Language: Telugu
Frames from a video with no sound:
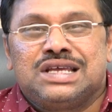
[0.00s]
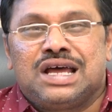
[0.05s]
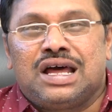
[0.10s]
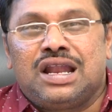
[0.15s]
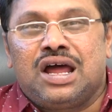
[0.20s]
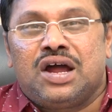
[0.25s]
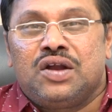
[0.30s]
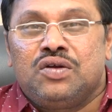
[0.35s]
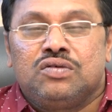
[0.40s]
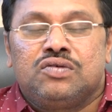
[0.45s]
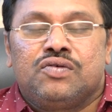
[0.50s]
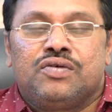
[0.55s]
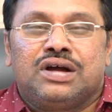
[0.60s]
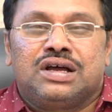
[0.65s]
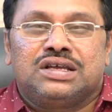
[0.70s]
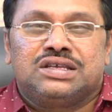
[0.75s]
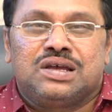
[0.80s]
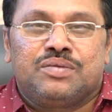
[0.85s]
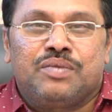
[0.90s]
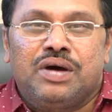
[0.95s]
చాలా
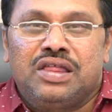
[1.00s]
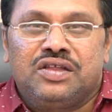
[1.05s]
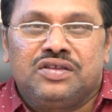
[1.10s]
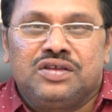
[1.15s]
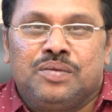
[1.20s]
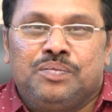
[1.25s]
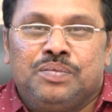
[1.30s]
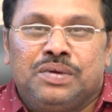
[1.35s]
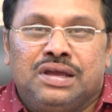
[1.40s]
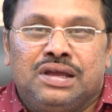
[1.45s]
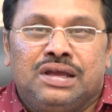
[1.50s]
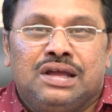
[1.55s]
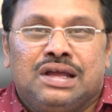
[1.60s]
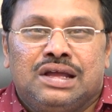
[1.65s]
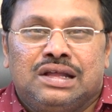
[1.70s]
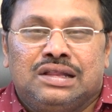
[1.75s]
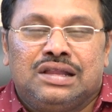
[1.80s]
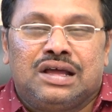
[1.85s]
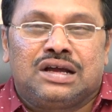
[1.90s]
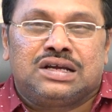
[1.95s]
అనుకువగా సమాధానం చెప్పి
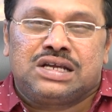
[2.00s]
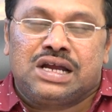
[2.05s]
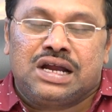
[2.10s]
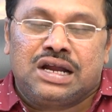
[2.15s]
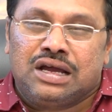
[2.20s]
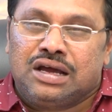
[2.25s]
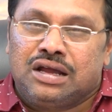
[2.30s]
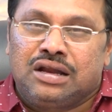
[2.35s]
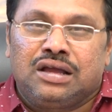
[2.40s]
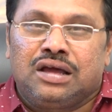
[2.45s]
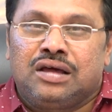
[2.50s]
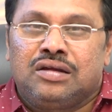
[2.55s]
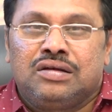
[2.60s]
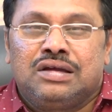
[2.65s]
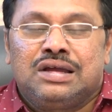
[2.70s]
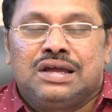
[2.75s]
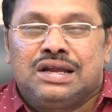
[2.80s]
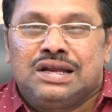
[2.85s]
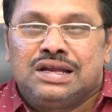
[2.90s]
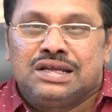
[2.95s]
దక్షా నగర్కర్
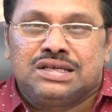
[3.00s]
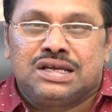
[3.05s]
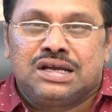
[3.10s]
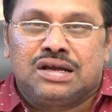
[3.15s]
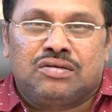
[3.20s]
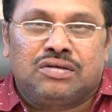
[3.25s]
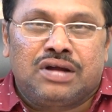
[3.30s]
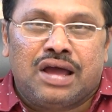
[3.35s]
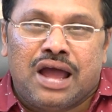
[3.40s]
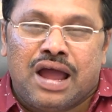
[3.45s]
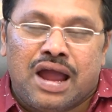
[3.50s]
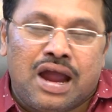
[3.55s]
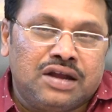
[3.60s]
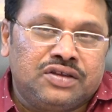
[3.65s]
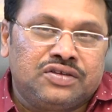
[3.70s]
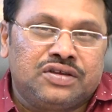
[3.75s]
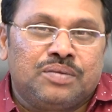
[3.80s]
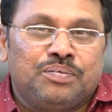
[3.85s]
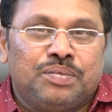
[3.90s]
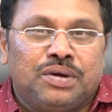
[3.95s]
నిజంగా కూడా
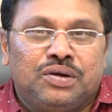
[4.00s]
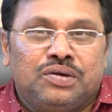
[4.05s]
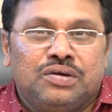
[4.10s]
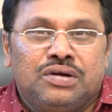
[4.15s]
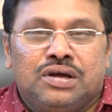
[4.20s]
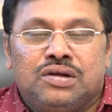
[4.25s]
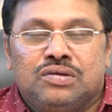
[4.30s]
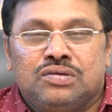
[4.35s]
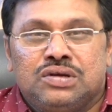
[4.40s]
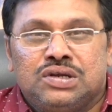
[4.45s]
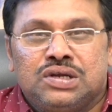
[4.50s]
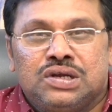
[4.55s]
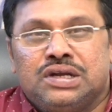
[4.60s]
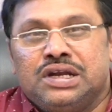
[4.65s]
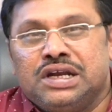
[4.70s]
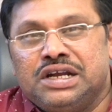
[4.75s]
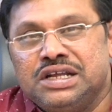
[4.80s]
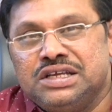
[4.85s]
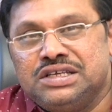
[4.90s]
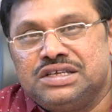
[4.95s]
హ్యాట్సాప్ అంటున్నారు
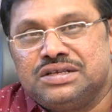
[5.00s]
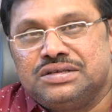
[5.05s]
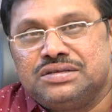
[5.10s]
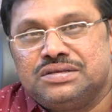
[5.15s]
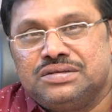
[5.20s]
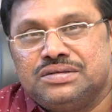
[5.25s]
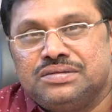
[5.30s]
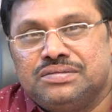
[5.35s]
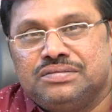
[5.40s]
నెటిజన్స్